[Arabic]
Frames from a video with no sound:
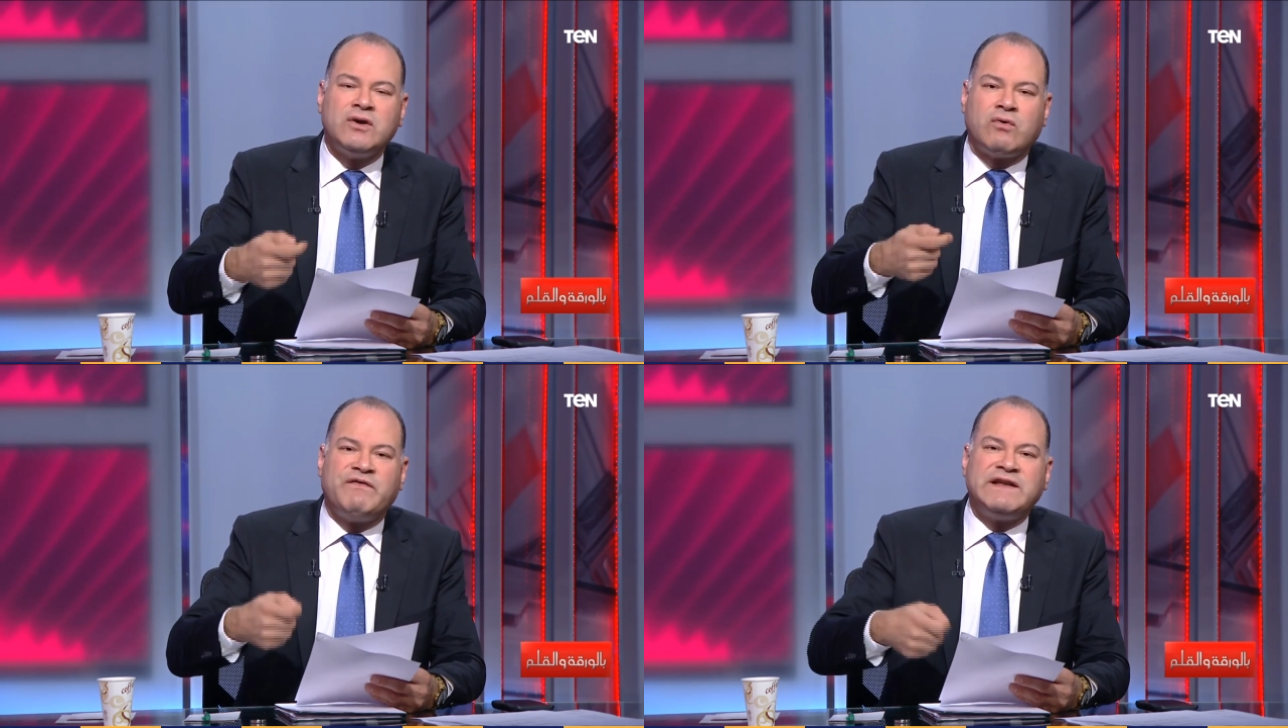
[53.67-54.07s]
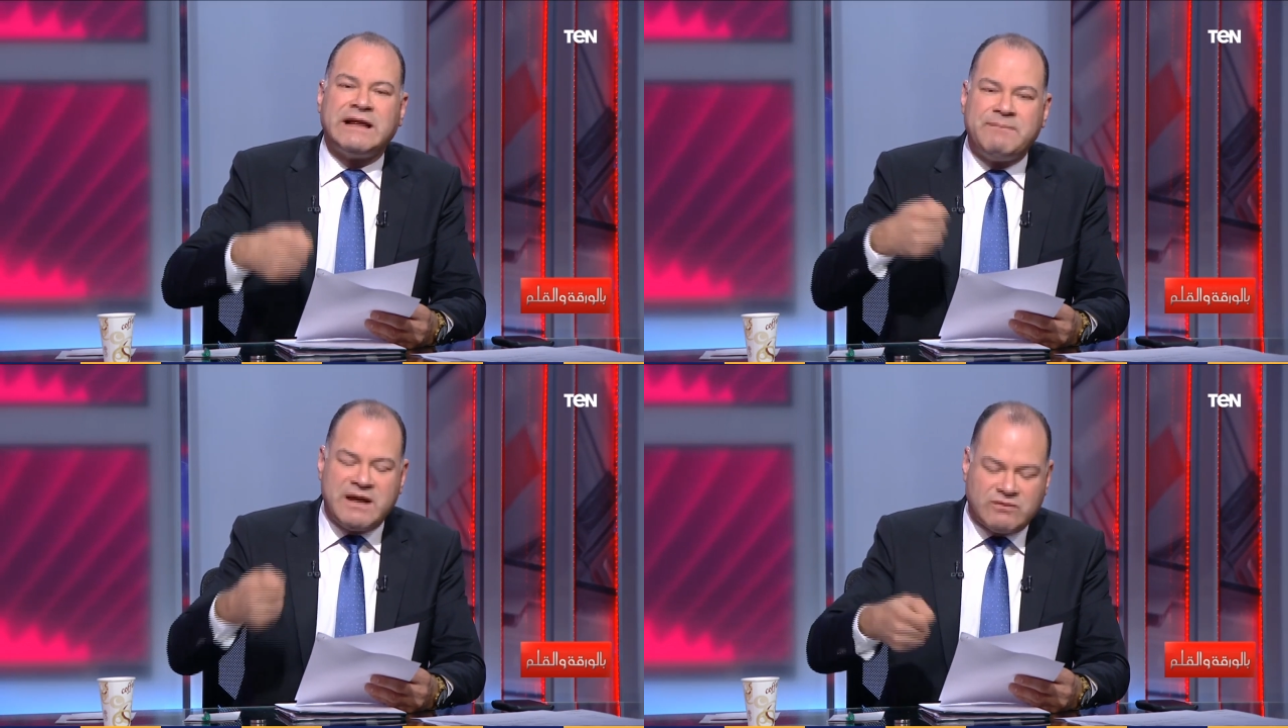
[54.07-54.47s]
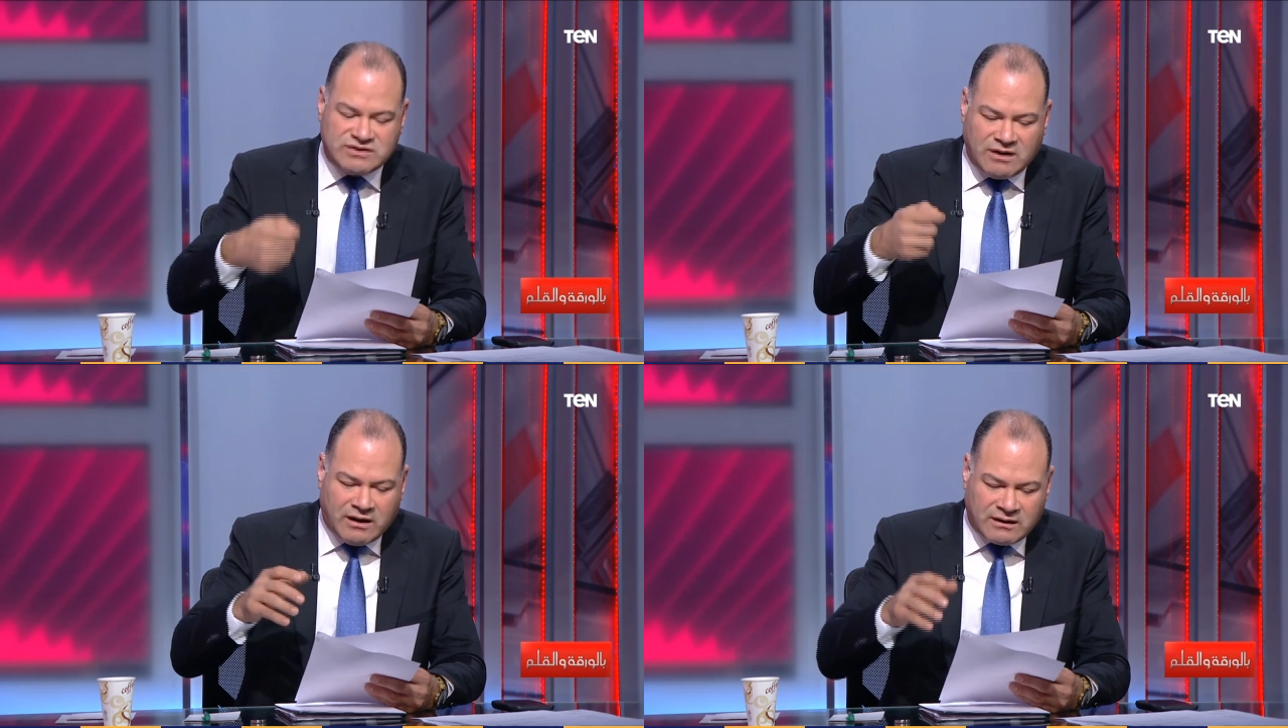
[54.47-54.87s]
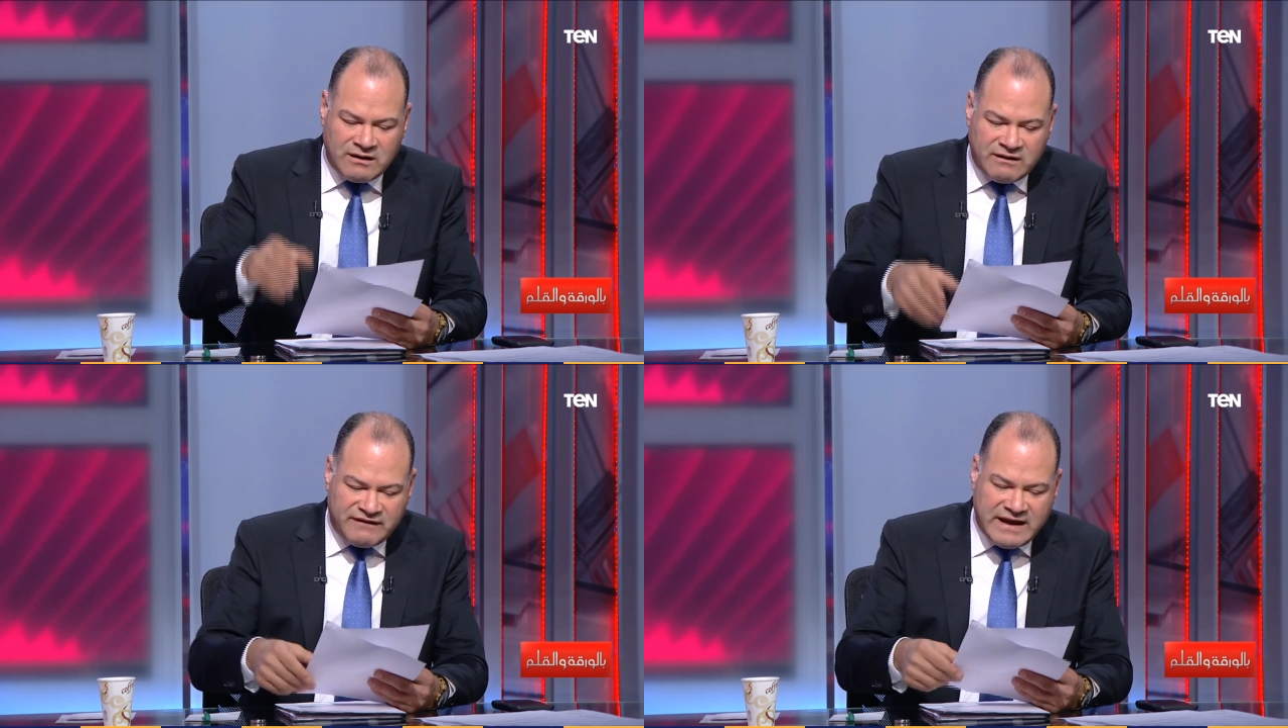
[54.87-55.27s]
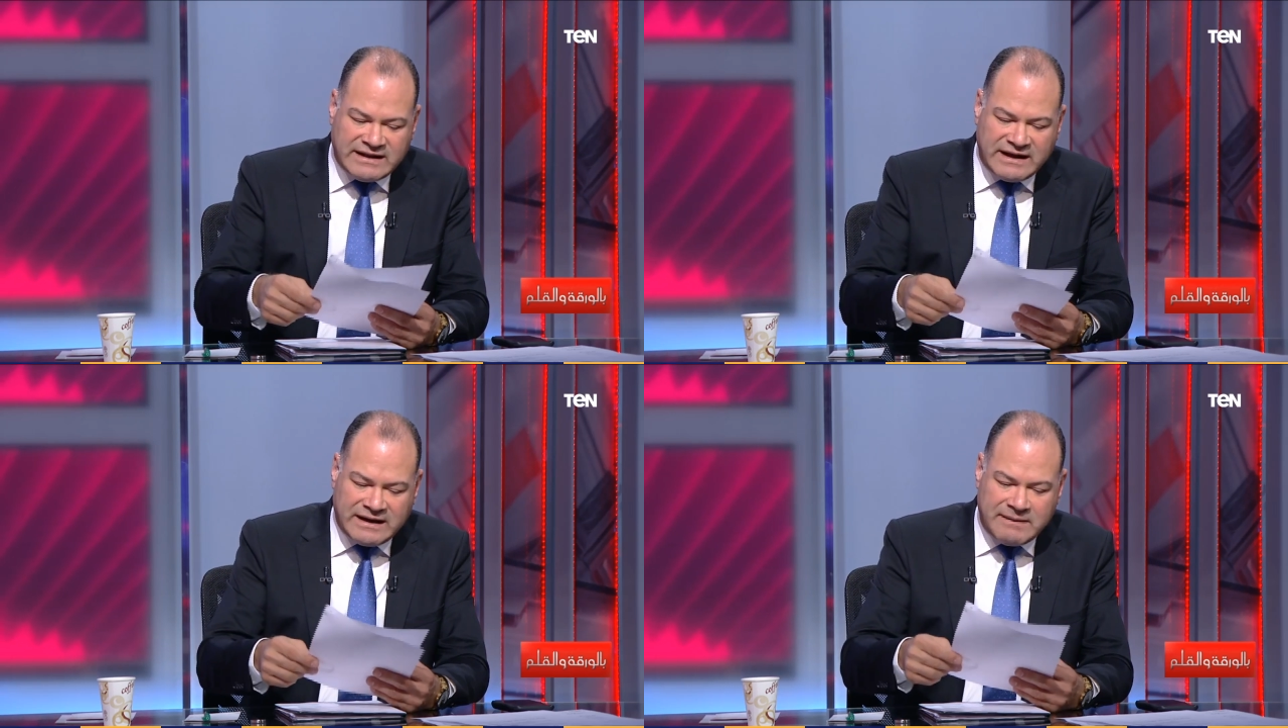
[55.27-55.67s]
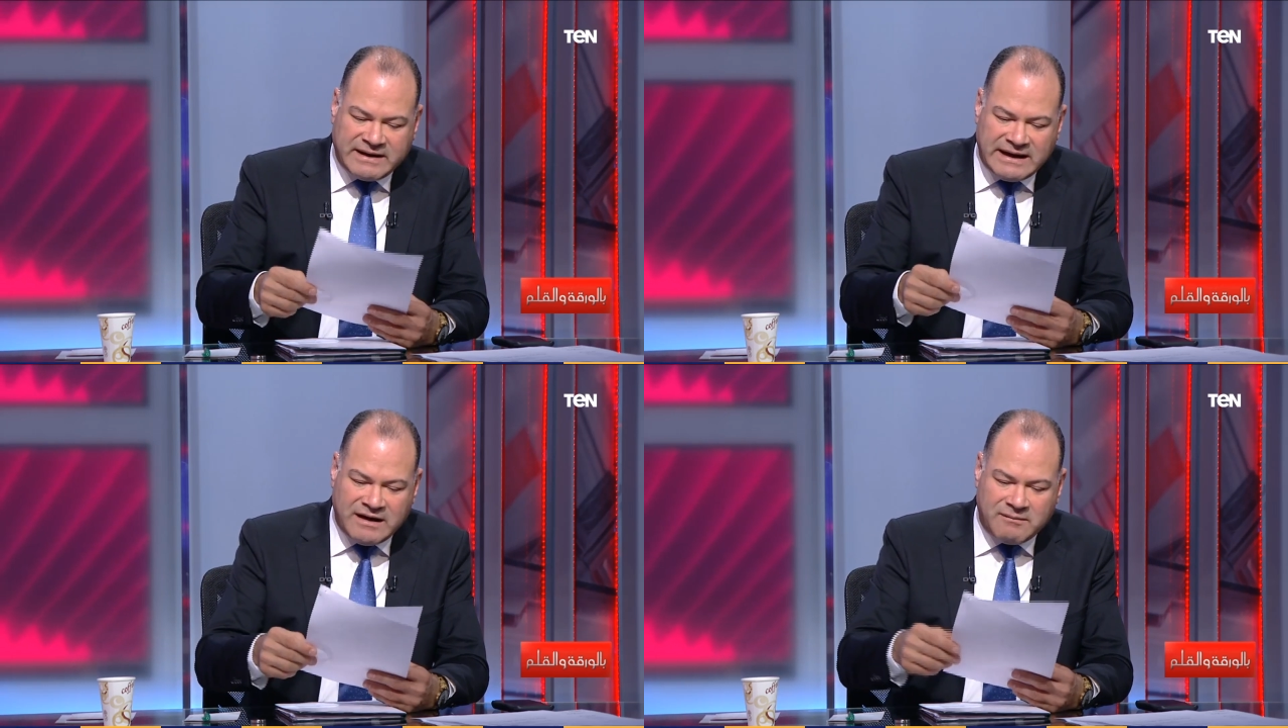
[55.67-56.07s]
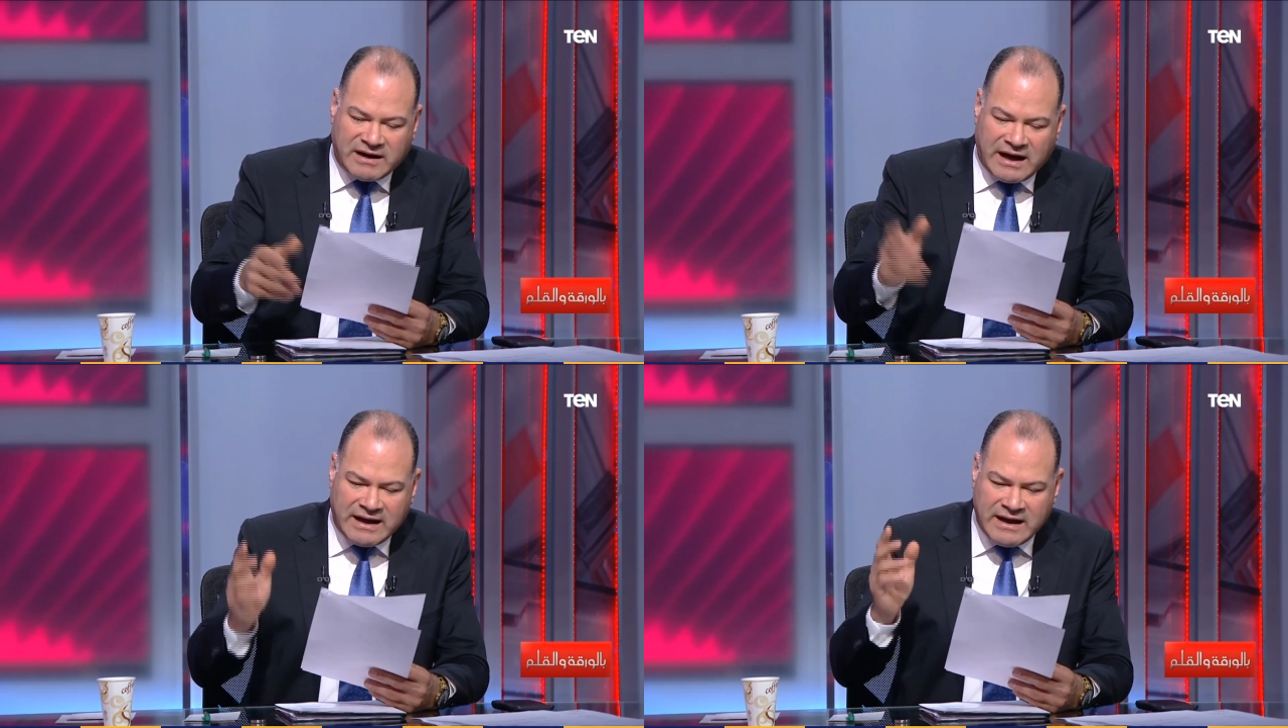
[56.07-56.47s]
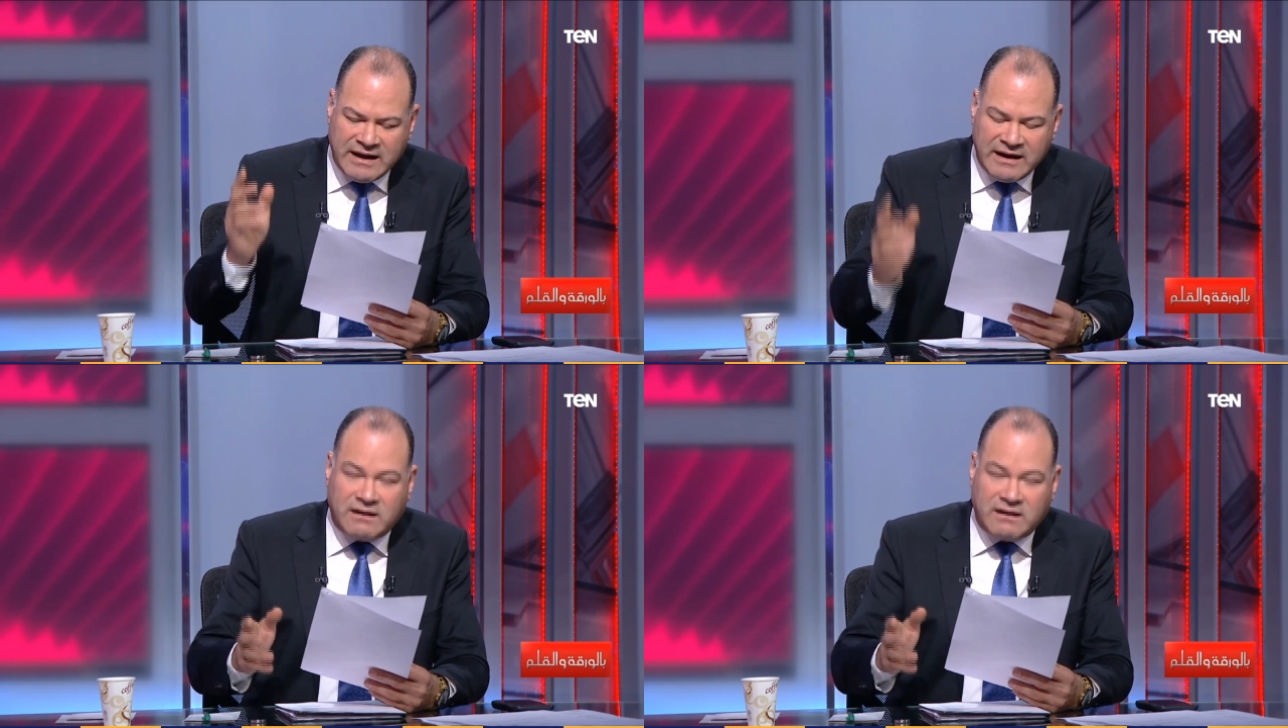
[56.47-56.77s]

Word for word: تكون في تنمية وازدهار في هذا الإقليم خلال المرحلة